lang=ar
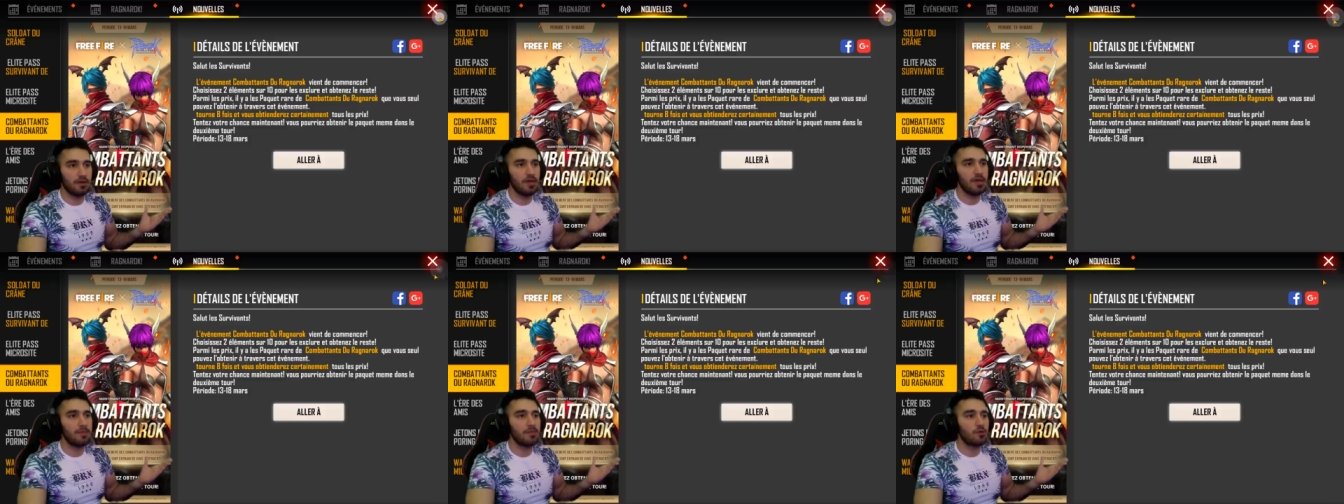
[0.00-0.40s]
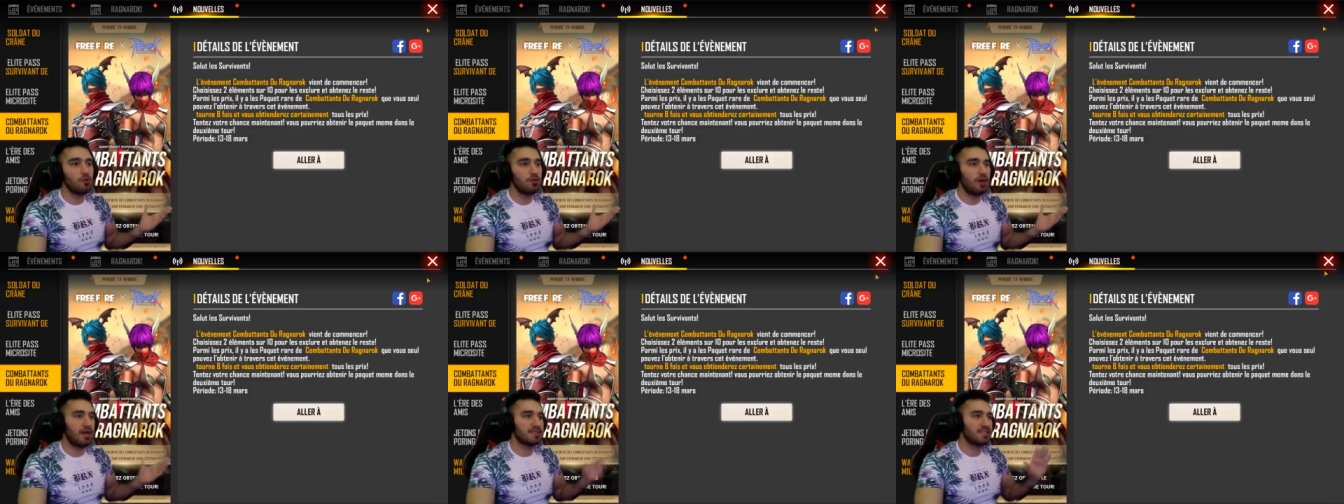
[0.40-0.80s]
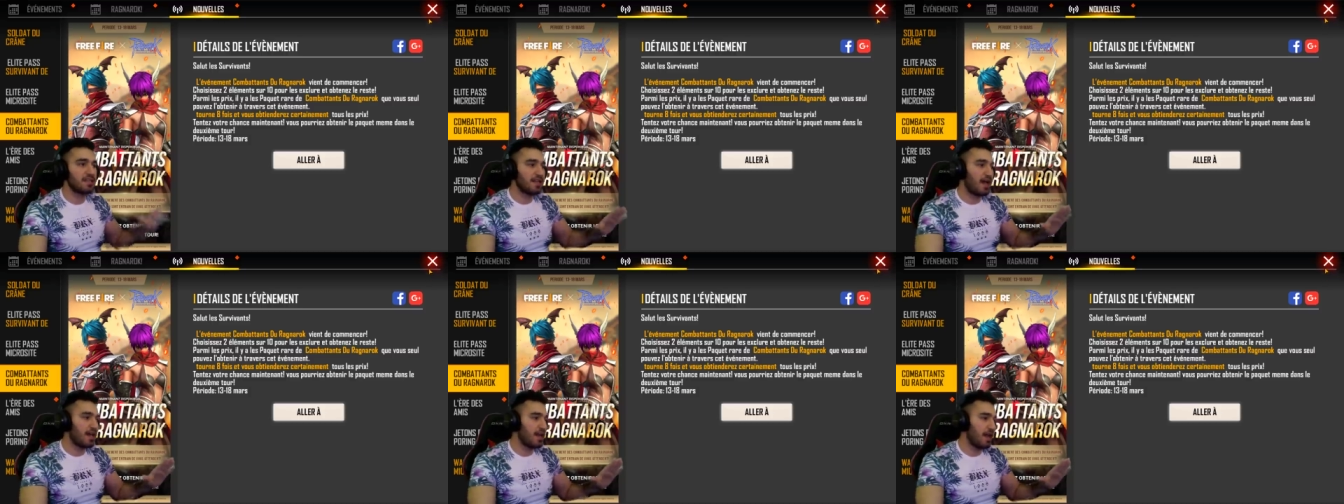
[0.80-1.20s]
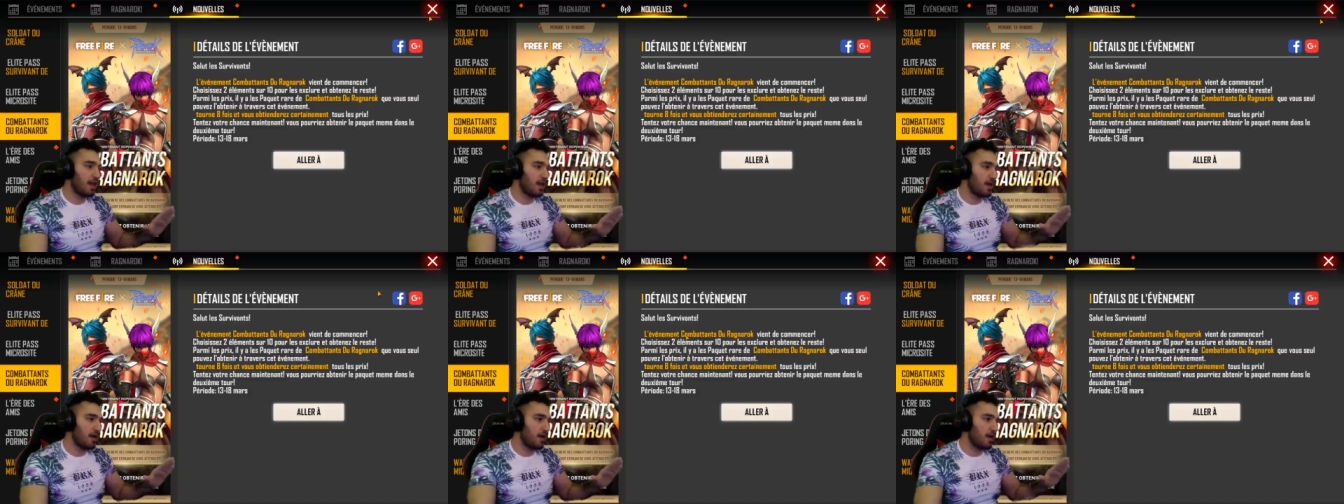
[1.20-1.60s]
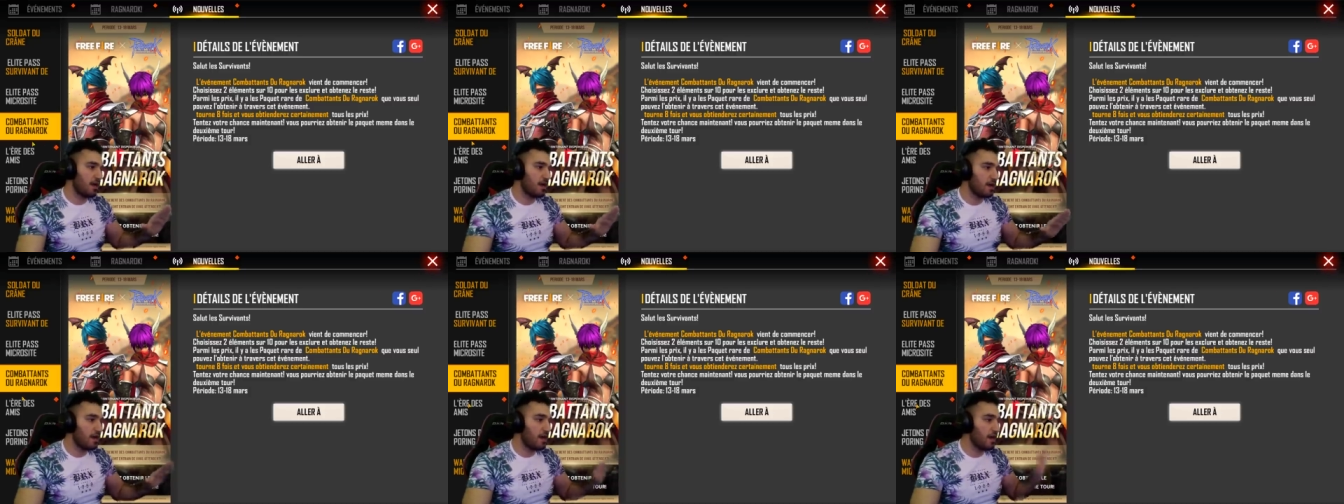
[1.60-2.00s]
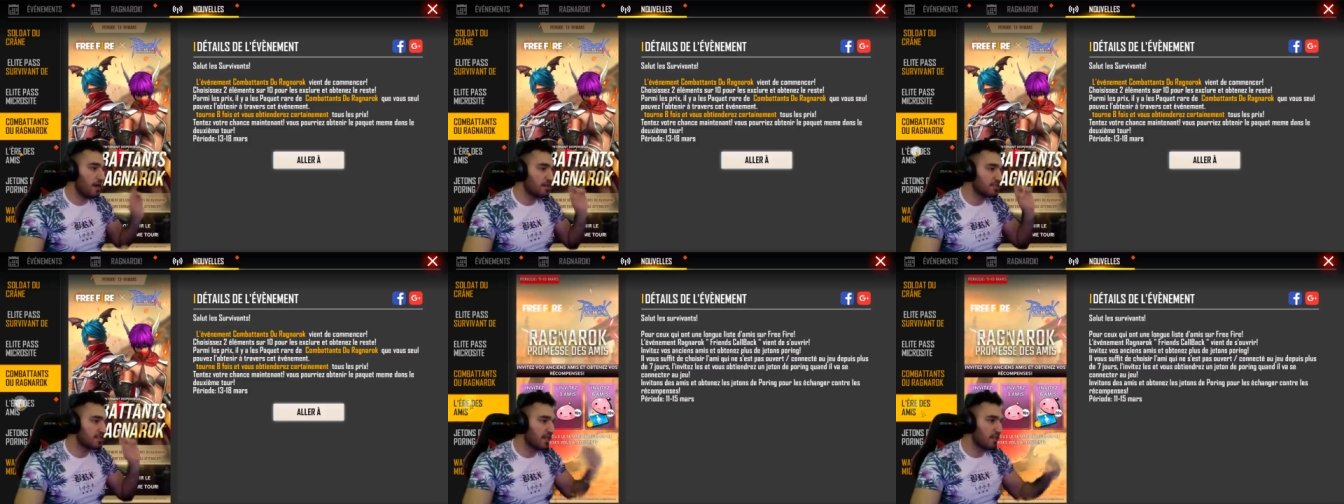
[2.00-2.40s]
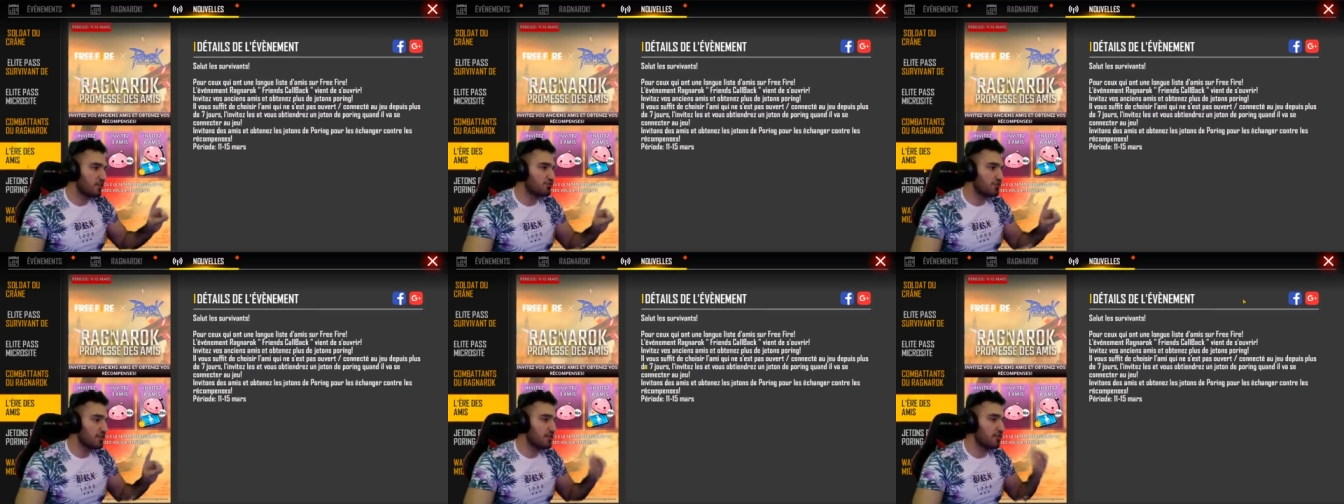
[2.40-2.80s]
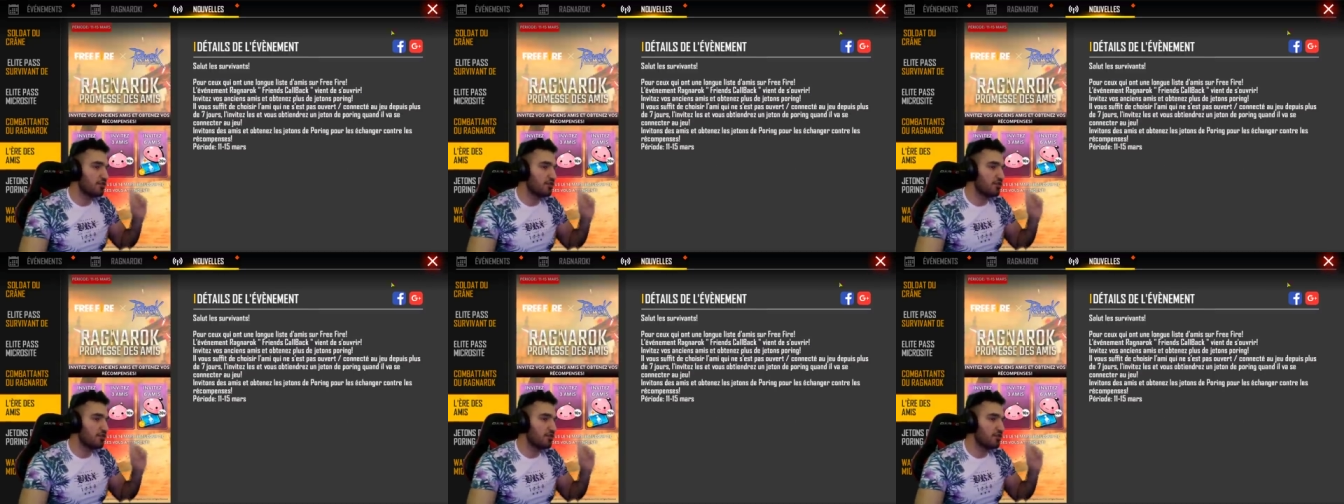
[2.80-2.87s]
هيك بيكون حصلنا على السكين الجديد